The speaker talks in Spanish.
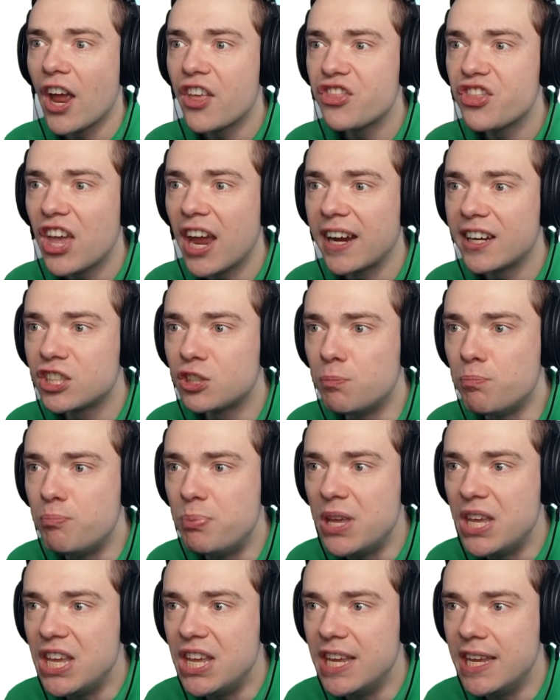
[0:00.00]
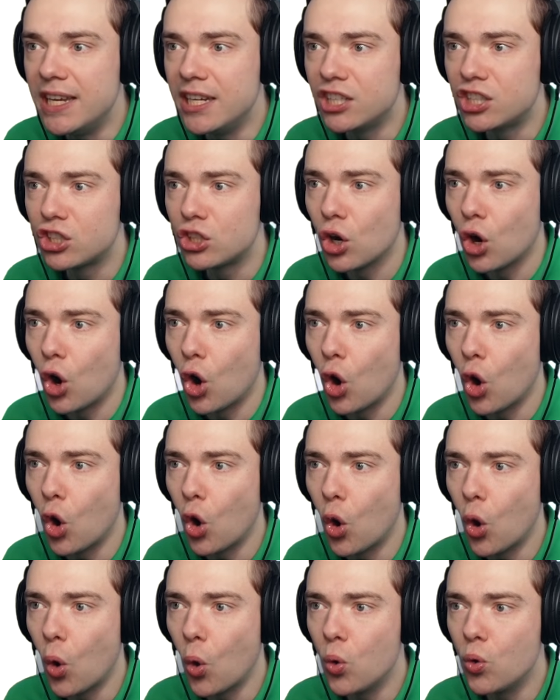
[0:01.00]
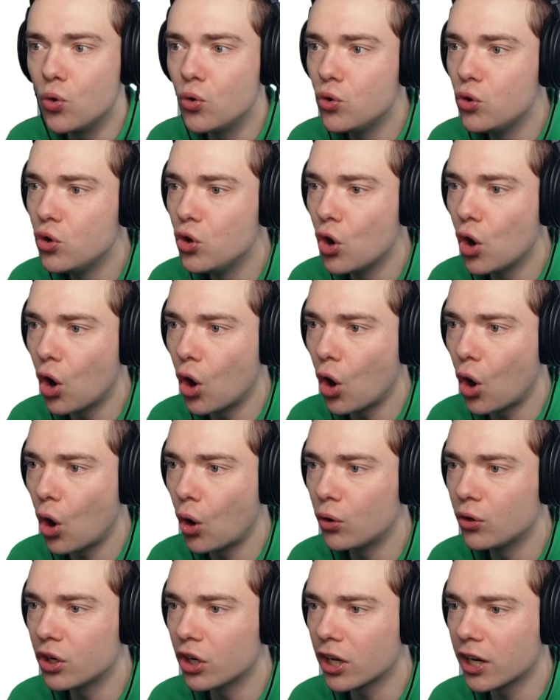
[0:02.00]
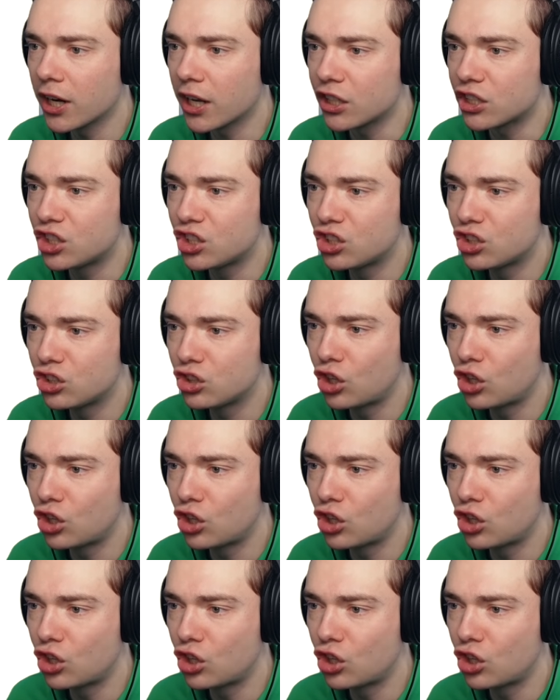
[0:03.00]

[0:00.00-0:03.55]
¡Abejas! Oh, no, no deben